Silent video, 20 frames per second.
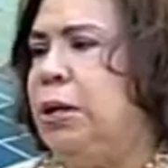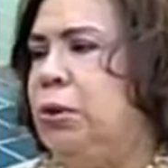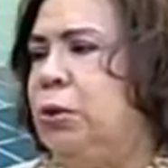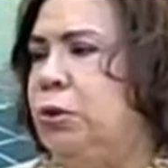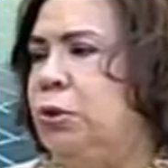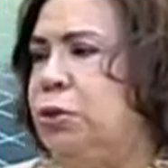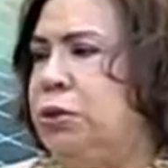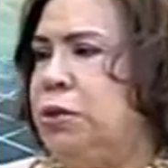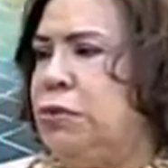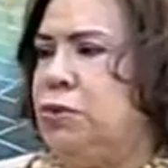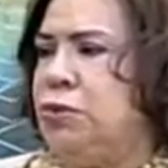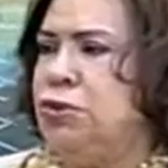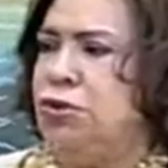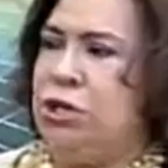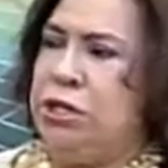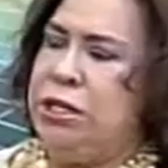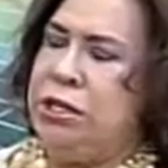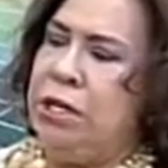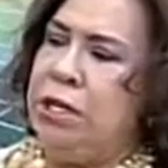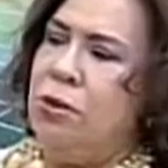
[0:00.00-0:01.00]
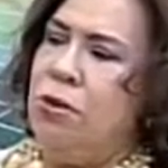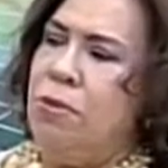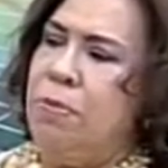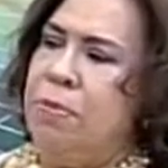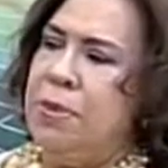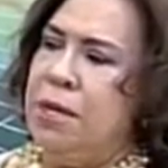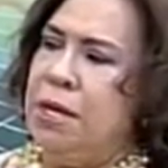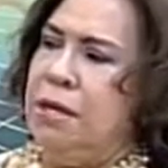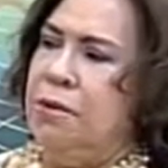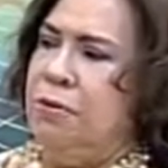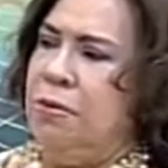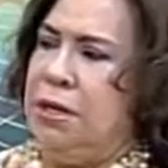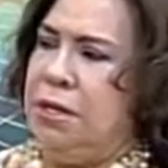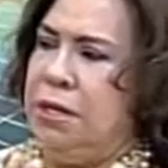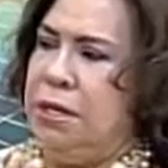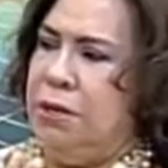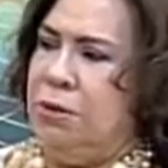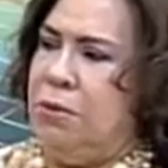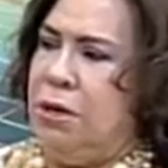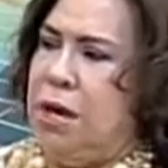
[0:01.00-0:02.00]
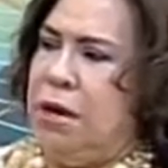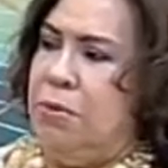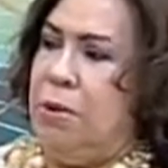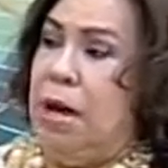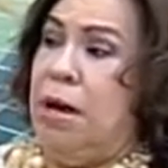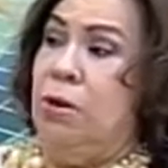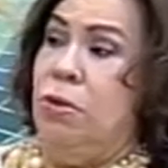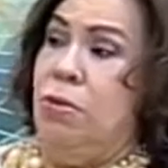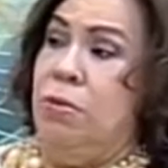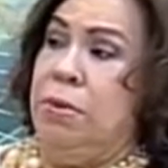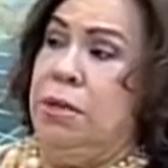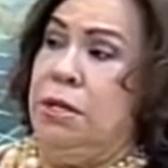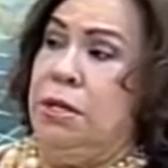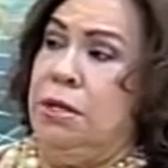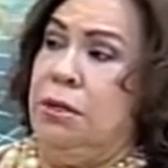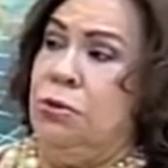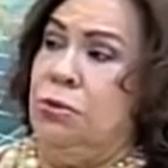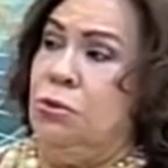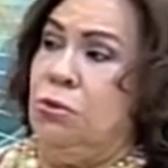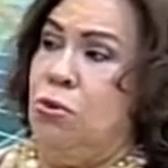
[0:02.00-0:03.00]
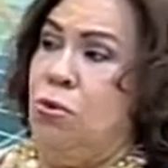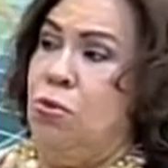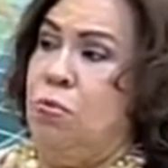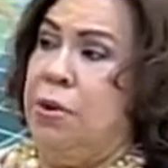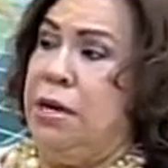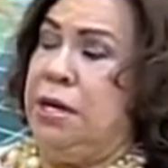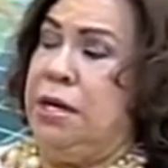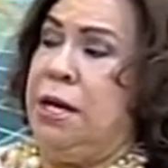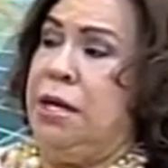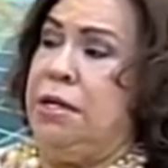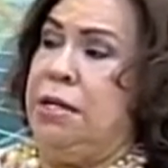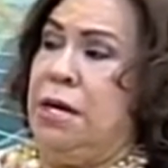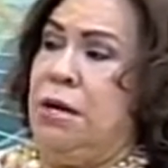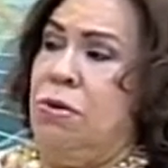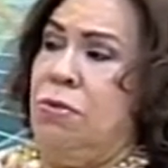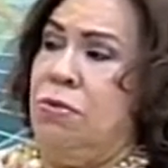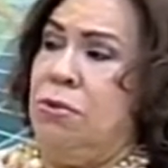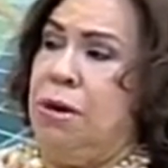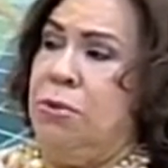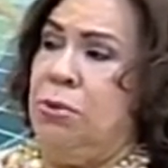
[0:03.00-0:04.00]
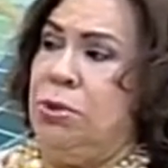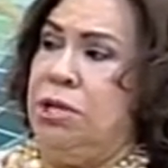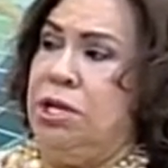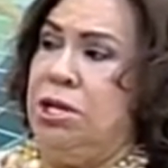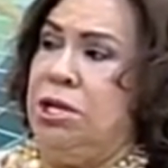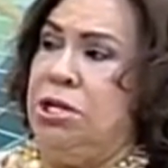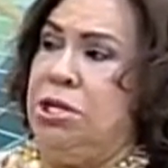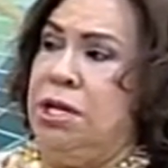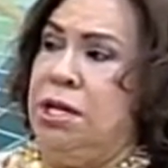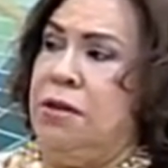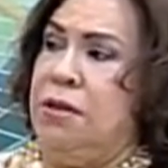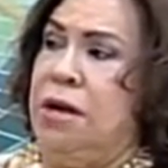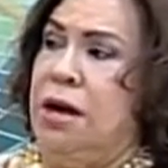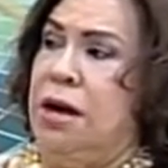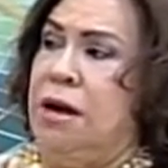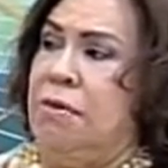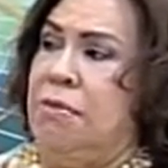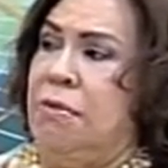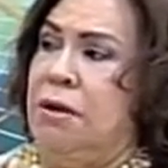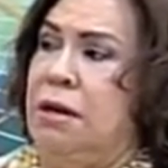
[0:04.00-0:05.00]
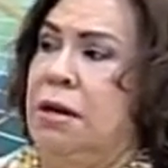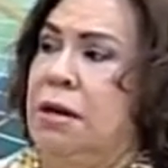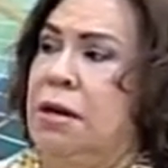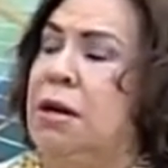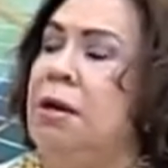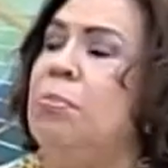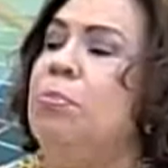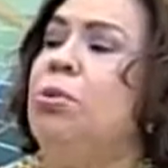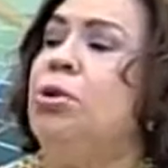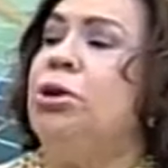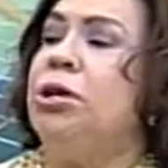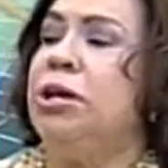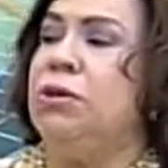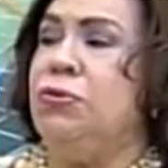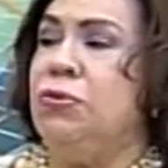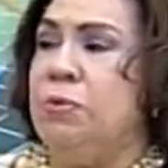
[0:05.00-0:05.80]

connotación. Yo le tengo miedo al que no, al, joven que no toma, que anda con una botellita de agua. No, no. Porque eso